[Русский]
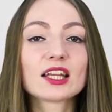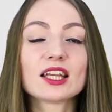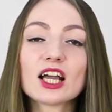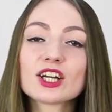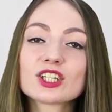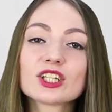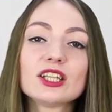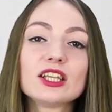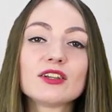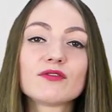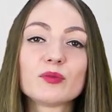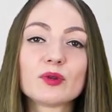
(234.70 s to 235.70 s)
Также
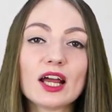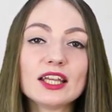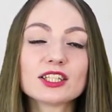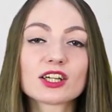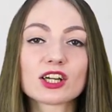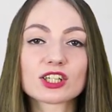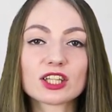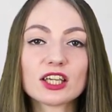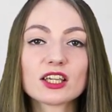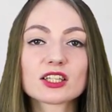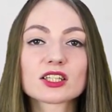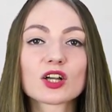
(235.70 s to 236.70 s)
не выбирайте
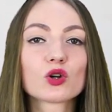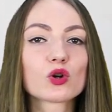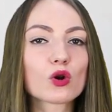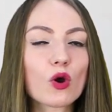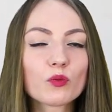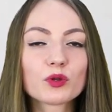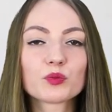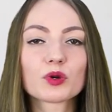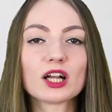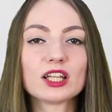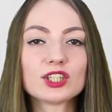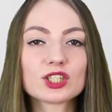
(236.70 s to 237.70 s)
хэштеги с огромным
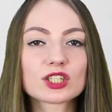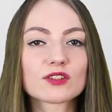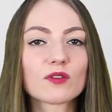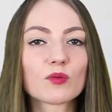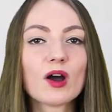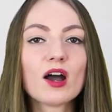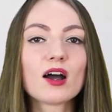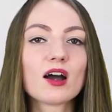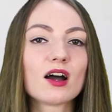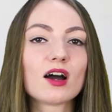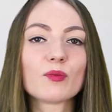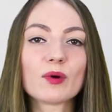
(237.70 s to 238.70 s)
количеством а,